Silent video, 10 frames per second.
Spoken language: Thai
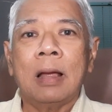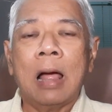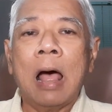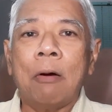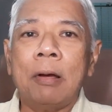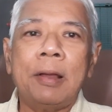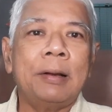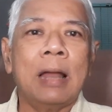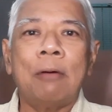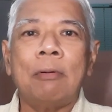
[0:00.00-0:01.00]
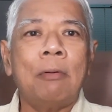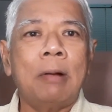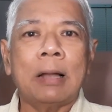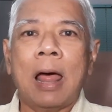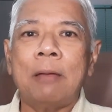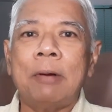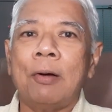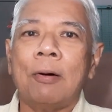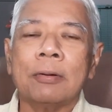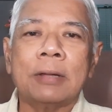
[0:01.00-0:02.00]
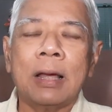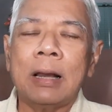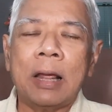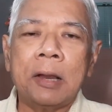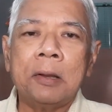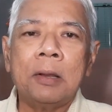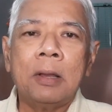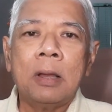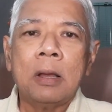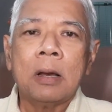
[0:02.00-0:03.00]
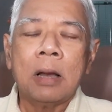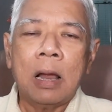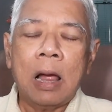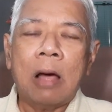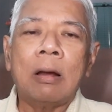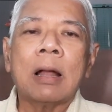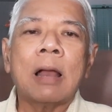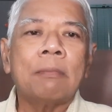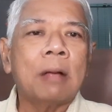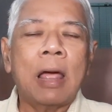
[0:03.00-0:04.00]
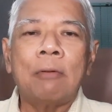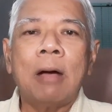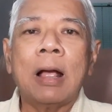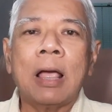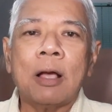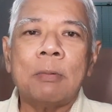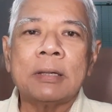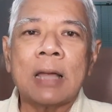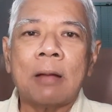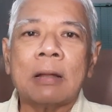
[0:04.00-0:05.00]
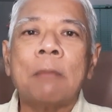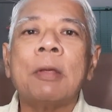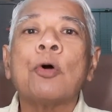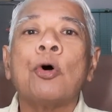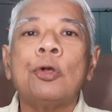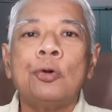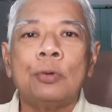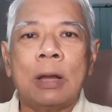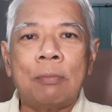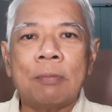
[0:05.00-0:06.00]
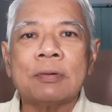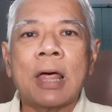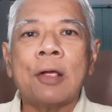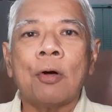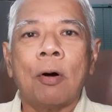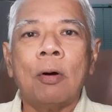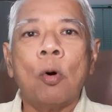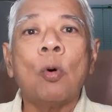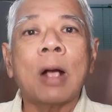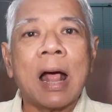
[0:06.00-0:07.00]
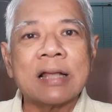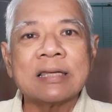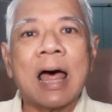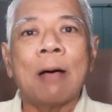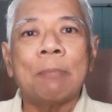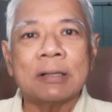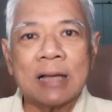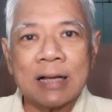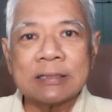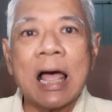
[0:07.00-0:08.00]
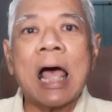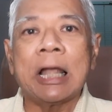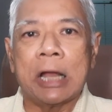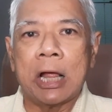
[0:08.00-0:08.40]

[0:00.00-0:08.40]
อ้าวเฮ้ยไหนว่าเพราะว่าไทยมันออกเสียงอะไรเอาละครับใครว่าไงก็ไม่ทราบท่านไปค้นดูในเว็บไซต์ขององค์การสหประชาชาติ